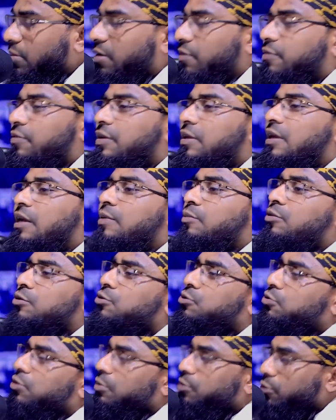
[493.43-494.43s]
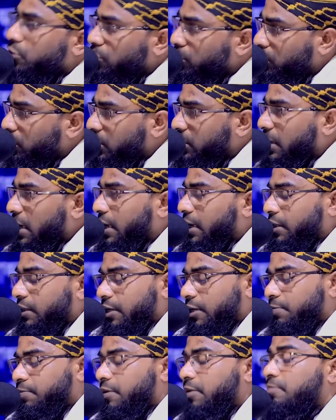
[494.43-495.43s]
বাপরে এমন ছবিও যদি তাকে
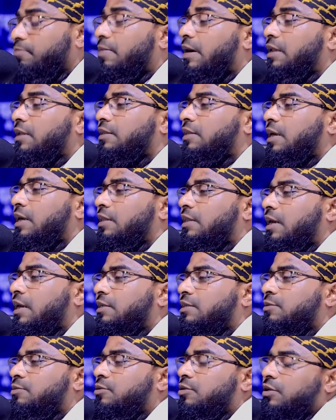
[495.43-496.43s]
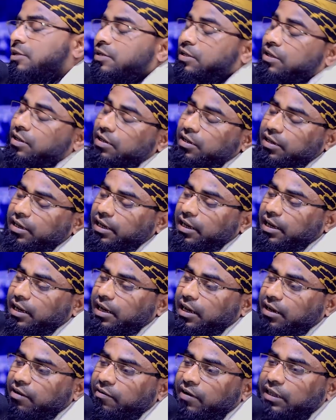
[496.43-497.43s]
দেখবেন বাড়িতে দেখা যাবে
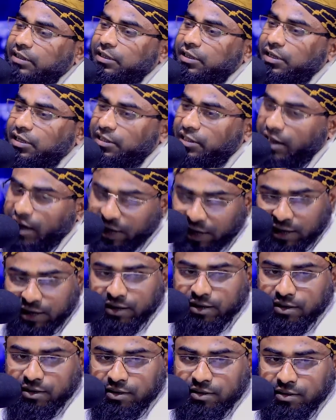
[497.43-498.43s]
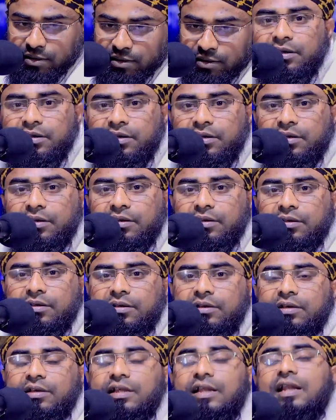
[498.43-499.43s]
এলাকার হাতি নেতা
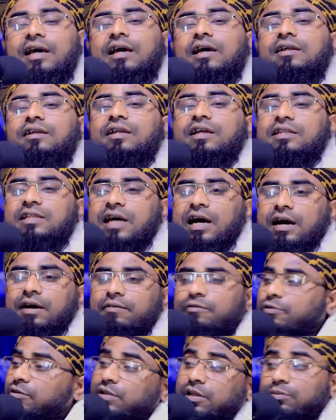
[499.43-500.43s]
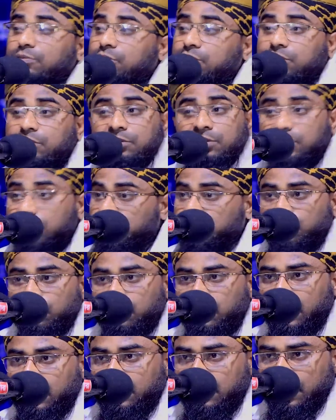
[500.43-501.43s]
এলাকার নেতা প্রধানমন্ত্রীর সাথে
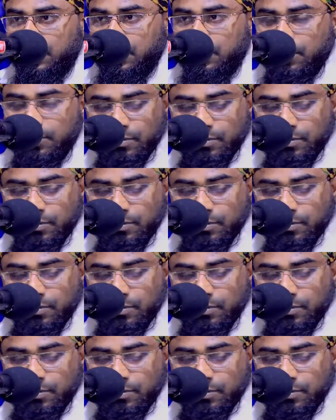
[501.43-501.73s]
ছবি আছে